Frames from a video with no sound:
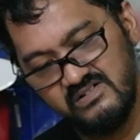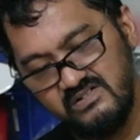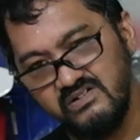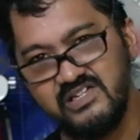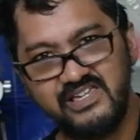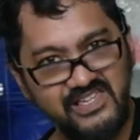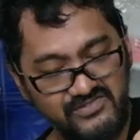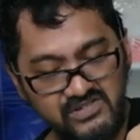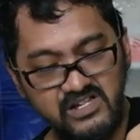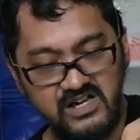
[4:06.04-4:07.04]
Oke
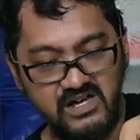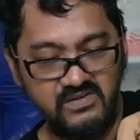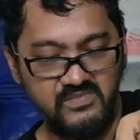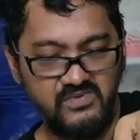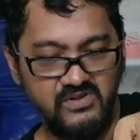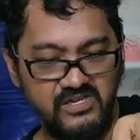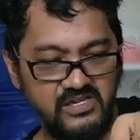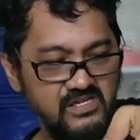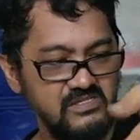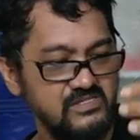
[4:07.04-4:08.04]
juga,
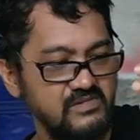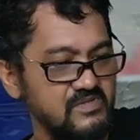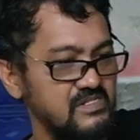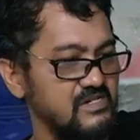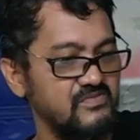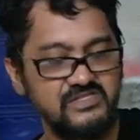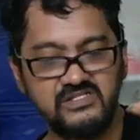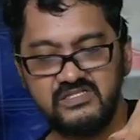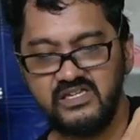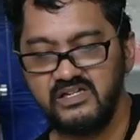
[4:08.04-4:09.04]
boleh. Tapi dengan
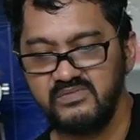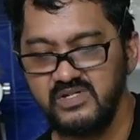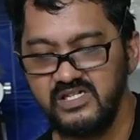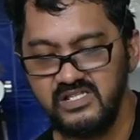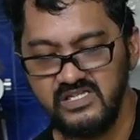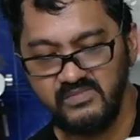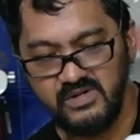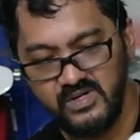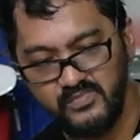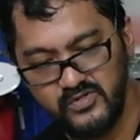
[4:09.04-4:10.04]
water tank yang begini ya
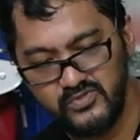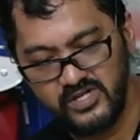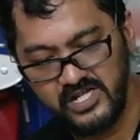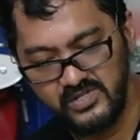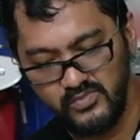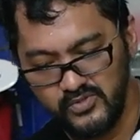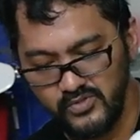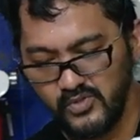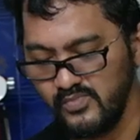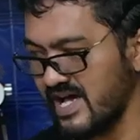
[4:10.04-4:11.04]
memang peruntuknya di,
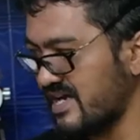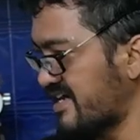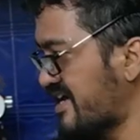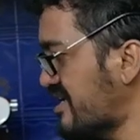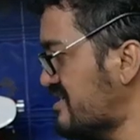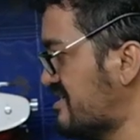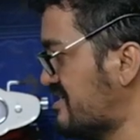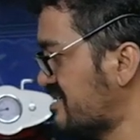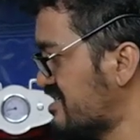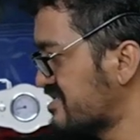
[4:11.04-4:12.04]
untuk rumahan ya.
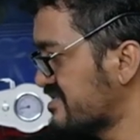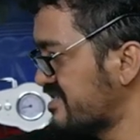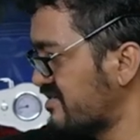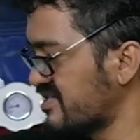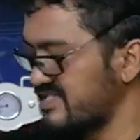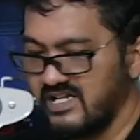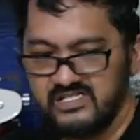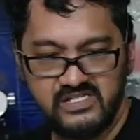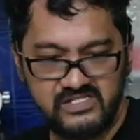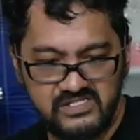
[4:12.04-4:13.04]
Jadi ya wajar
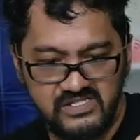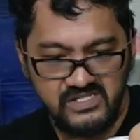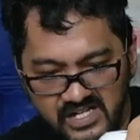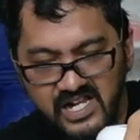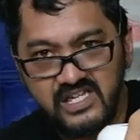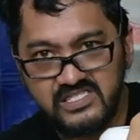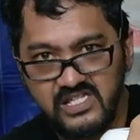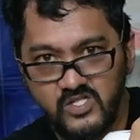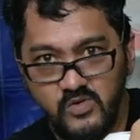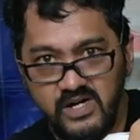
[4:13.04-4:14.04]
aja sih. Sekarang
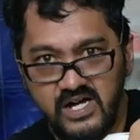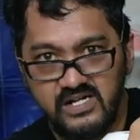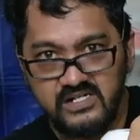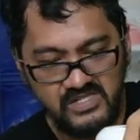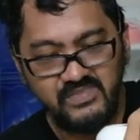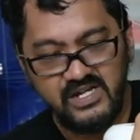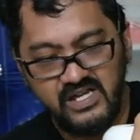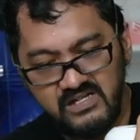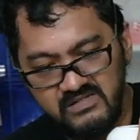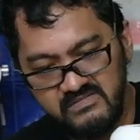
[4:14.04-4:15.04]
kita coba timernya.